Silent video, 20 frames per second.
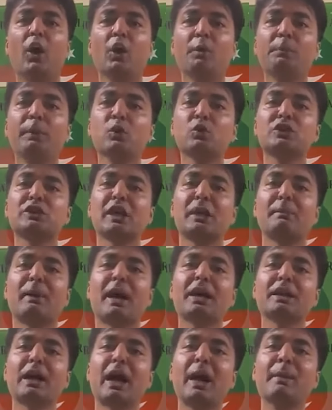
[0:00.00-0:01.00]
और फिर उसके
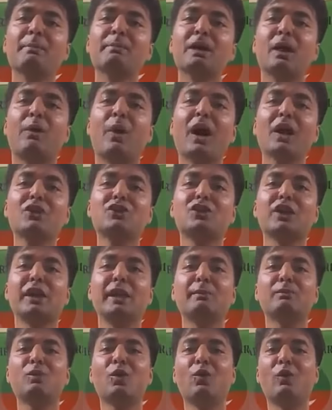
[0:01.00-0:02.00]
बाद अब नवाज
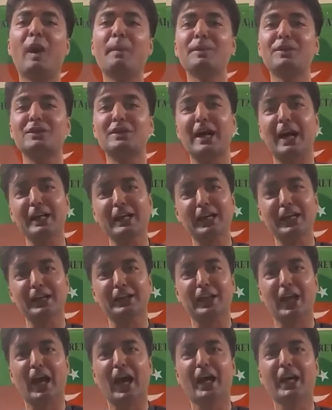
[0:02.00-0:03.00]
शरीफ को वापिस लाने
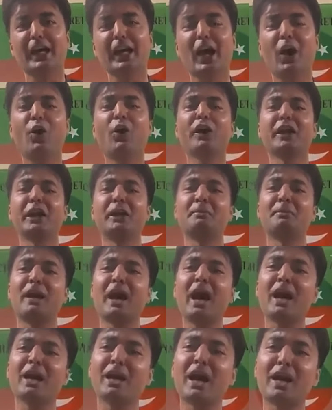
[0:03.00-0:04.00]
की तैयारी और
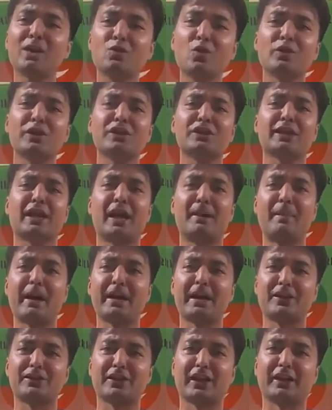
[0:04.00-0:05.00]
इमरान खान को किस तरह
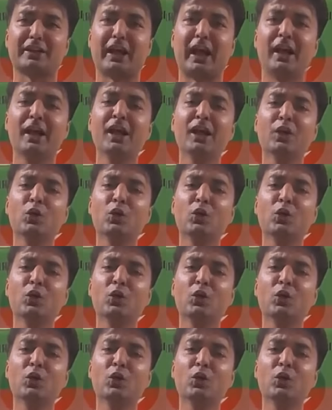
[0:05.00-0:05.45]
माइनस कर दे